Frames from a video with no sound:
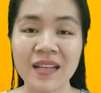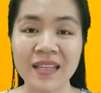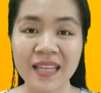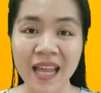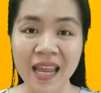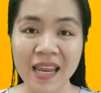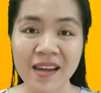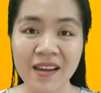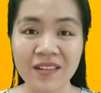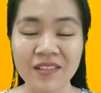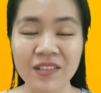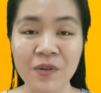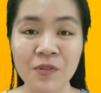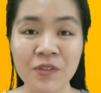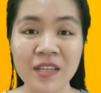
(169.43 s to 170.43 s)
Ngay
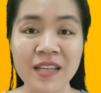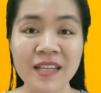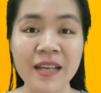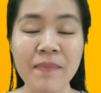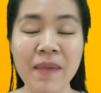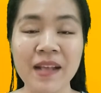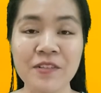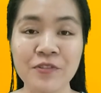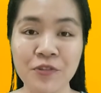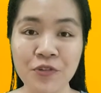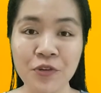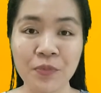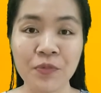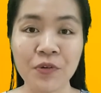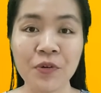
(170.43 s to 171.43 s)
lần đầu tiên các bạn sử
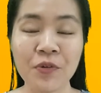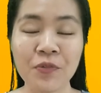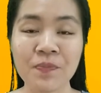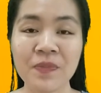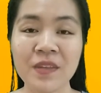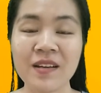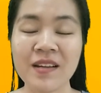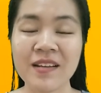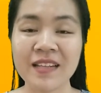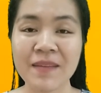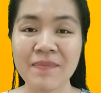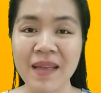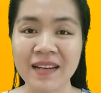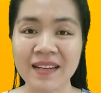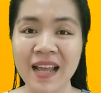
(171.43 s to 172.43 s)
dụng luôn, cho nên
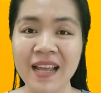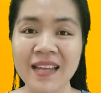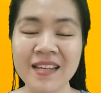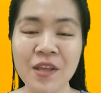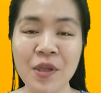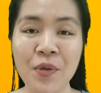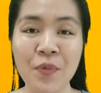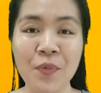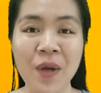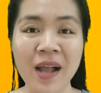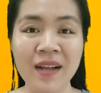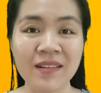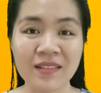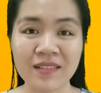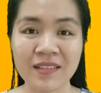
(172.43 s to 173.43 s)
các bạn thấy hiệu
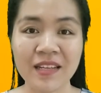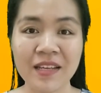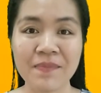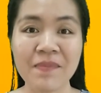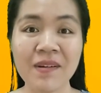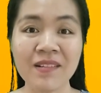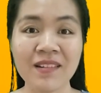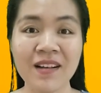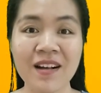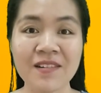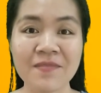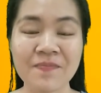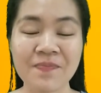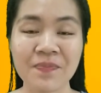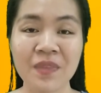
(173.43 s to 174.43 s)
quả cực kỳ bất
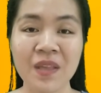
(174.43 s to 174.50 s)
ngờ.